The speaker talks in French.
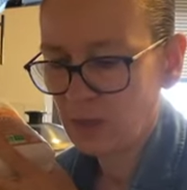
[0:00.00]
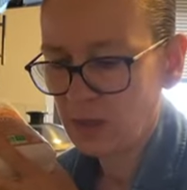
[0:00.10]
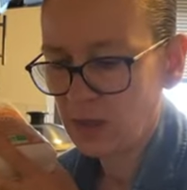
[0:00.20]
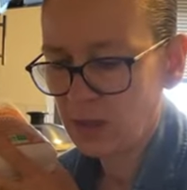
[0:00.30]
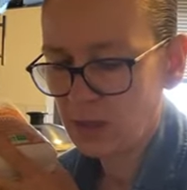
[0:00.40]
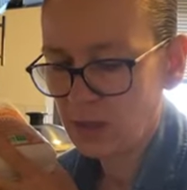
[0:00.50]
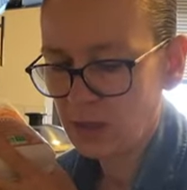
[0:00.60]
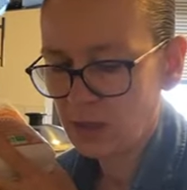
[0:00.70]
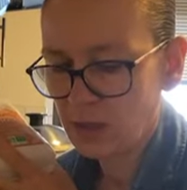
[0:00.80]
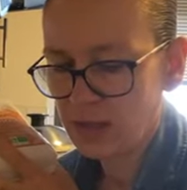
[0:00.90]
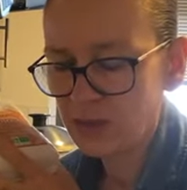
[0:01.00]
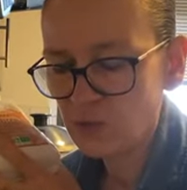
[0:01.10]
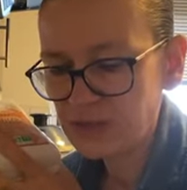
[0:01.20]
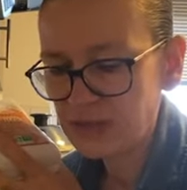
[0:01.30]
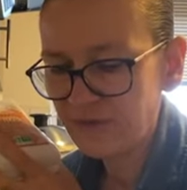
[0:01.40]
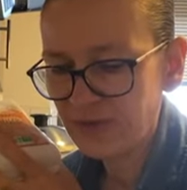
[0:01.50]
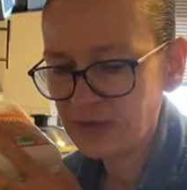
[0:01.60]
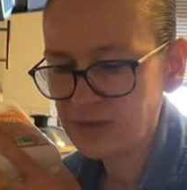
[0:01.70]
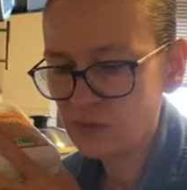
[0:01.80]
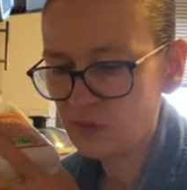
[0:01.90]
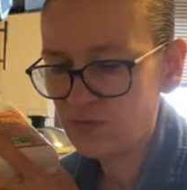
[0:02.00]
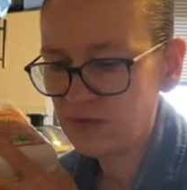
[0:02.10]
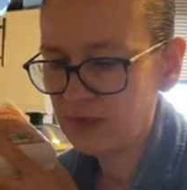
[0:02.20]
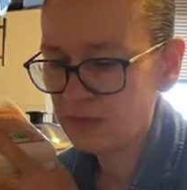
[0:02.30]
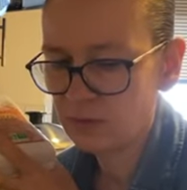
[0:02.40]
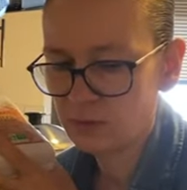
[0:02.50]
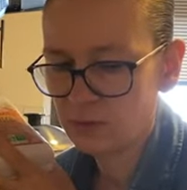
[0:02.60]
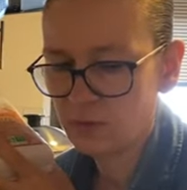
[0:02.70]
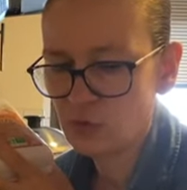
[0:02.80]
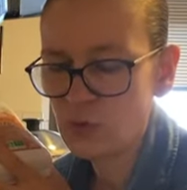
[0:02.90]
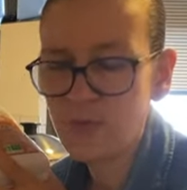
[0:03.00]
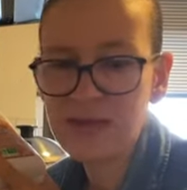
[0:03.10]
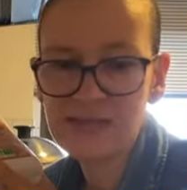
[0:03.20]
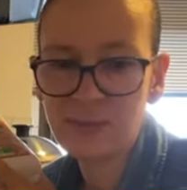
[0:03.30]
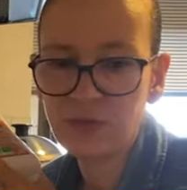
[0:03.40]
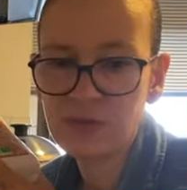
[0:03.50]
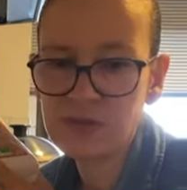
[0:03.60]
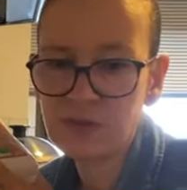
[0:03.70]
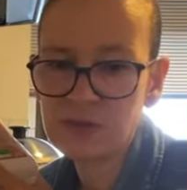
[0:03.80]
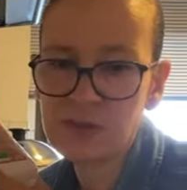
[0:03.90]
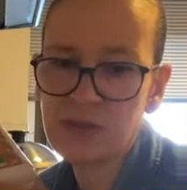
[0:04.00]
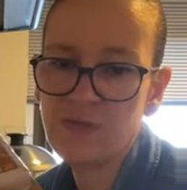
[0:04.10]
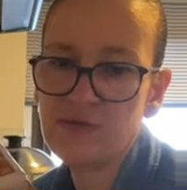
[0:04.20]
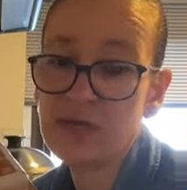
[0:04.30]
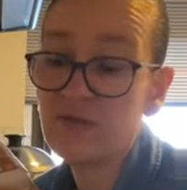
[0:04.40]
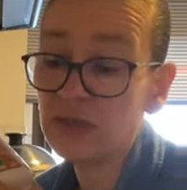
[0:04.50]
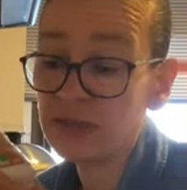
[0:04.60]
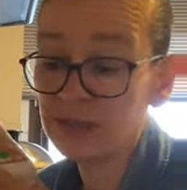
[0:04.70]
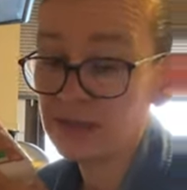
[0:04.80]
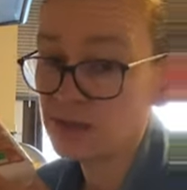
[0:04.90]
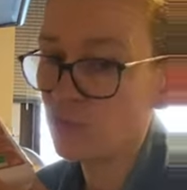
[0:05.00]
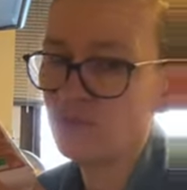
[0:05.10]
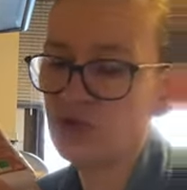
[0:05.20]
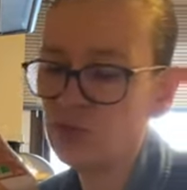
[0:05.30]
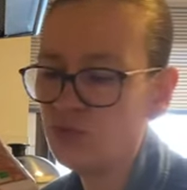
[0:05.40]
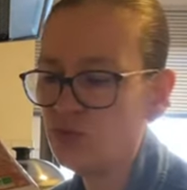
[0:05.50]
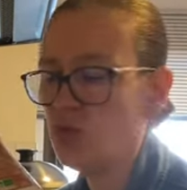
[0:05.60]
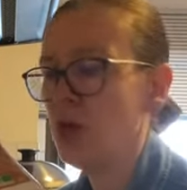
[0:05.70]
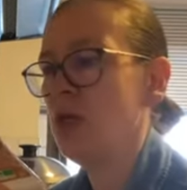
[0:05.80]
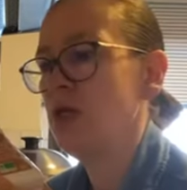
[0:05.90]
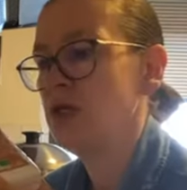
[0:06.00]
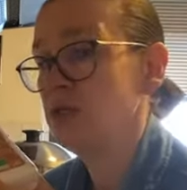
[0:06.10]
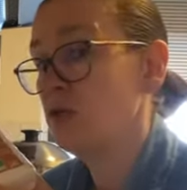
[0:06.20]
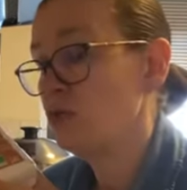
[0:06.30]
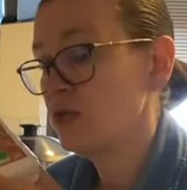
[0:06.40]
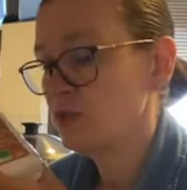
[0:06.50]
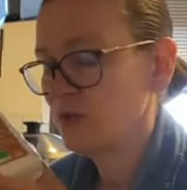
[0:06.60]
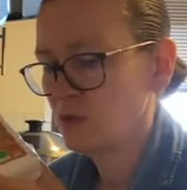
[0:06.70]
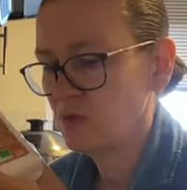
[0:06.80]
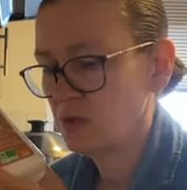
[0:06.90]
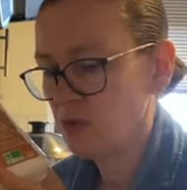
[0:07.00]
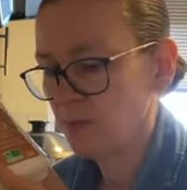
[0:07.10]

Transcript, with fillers: à, cuisiner les farines sans gluten. Euh, jouez pas les apprentis sorciers, vous allez avoir des catastrophes au début. Et c'est dommage parce que c'est des